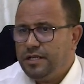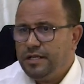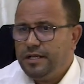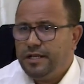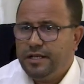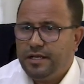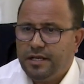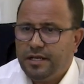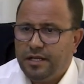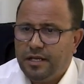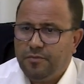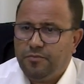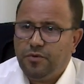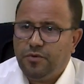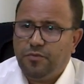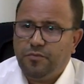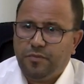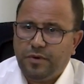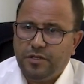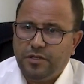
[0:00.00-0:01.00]
لأن
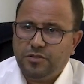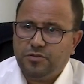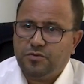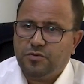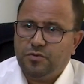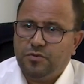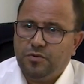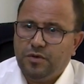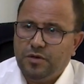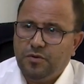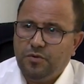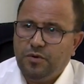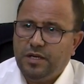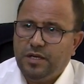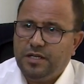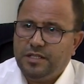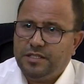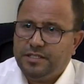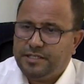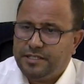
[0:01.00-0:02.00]
بومباج ولا
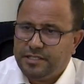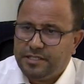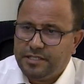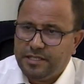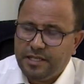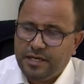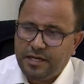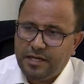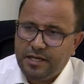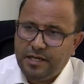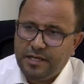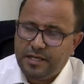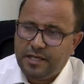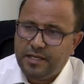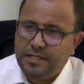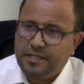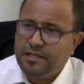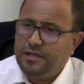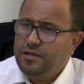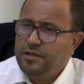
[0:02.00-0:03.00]
لي سيتيرن اللي
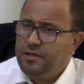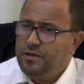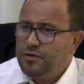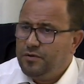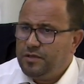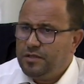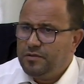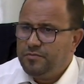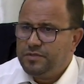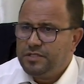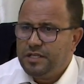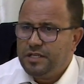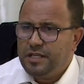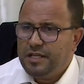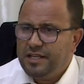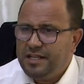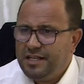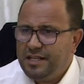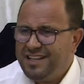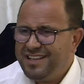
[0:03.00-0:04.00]
كذا وهذه
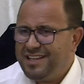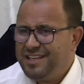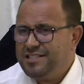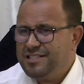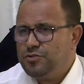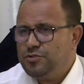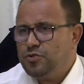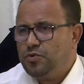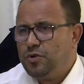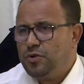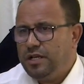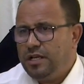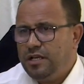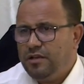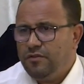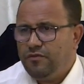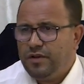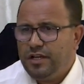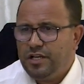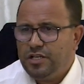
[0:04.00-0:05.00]
المسألة اللي كانت
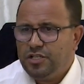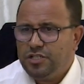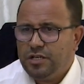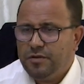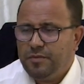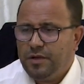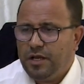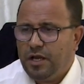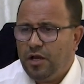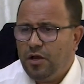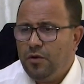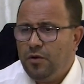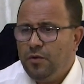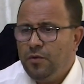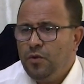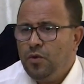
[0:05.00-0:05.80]
تكلف للجماعة